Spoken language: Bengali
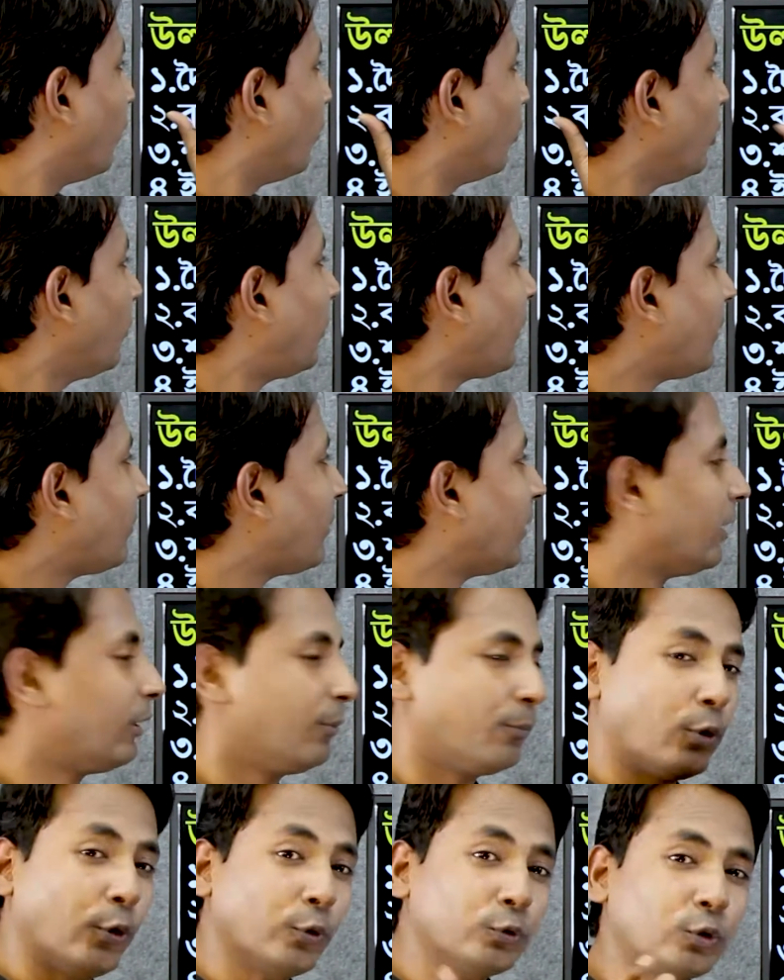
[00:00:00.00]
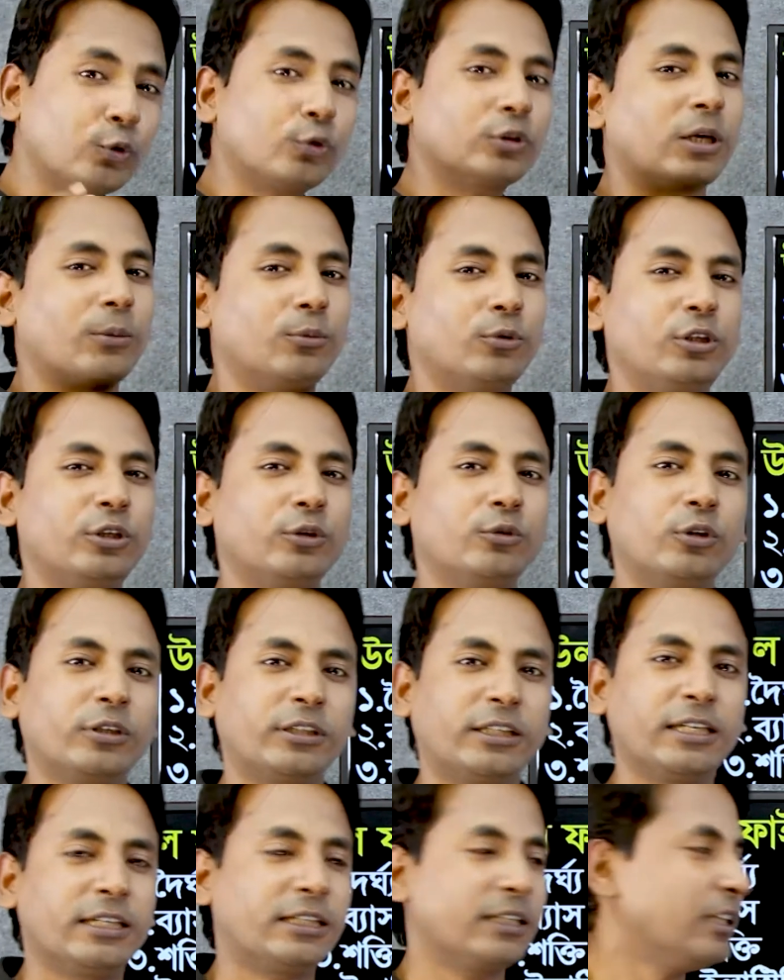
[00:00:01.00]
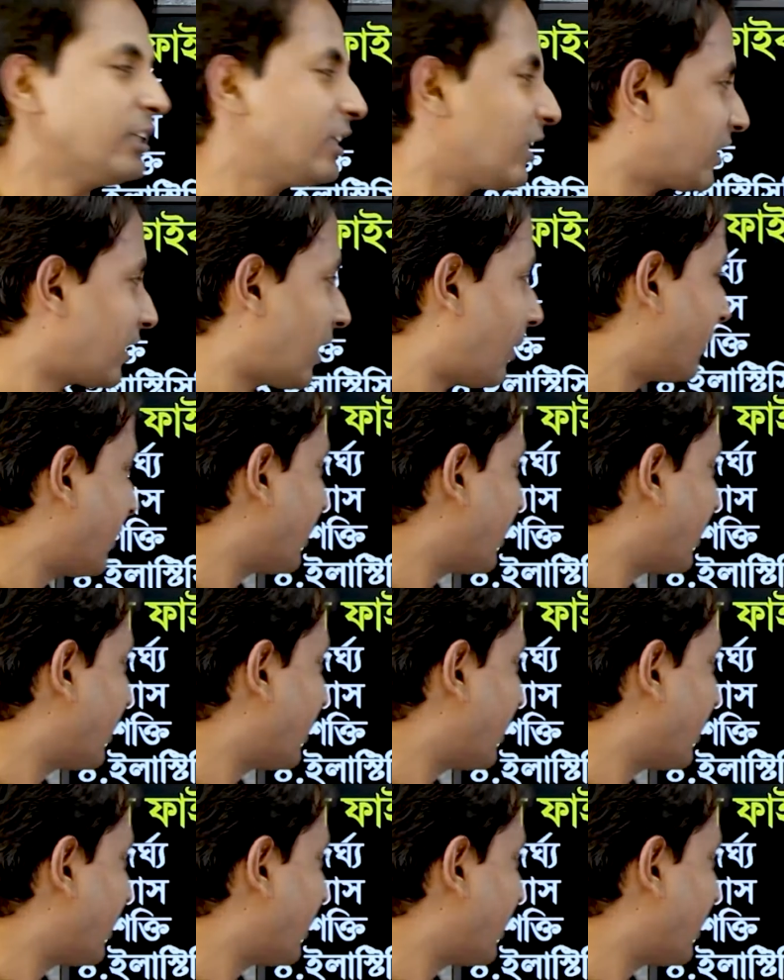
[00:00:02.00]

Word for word: উল ফাইবারের ভৌত গুণাবলীগুলো কি কি সেটা আমরা